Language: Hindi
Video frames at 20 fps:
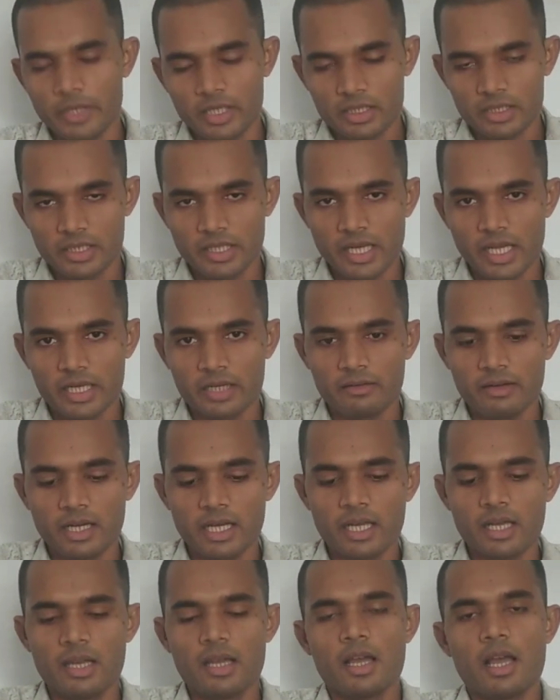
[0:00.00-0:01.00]
फर्क नहीं आने
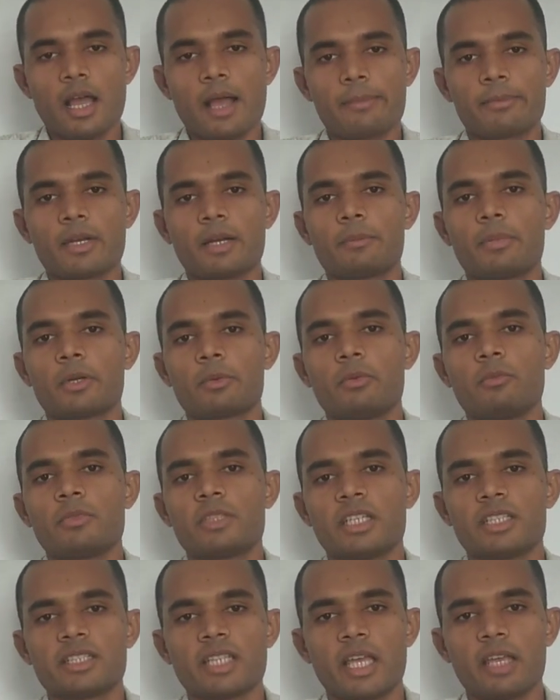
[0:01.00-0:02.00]
वाला आपका परफ्यूम
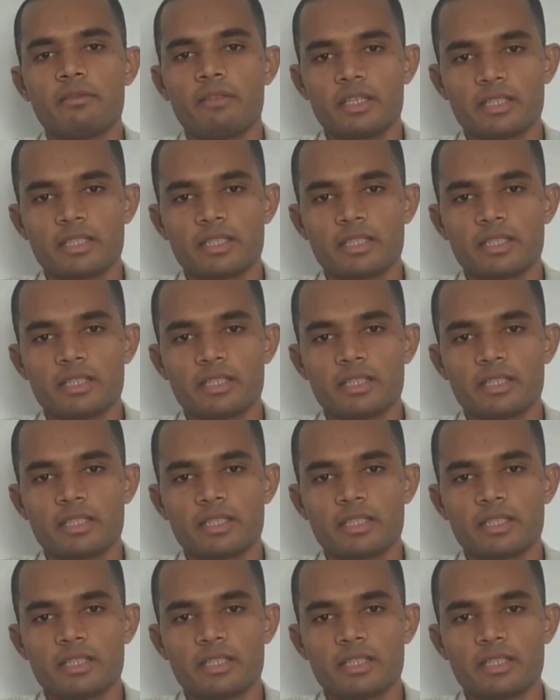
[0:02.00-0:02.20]
जैसा है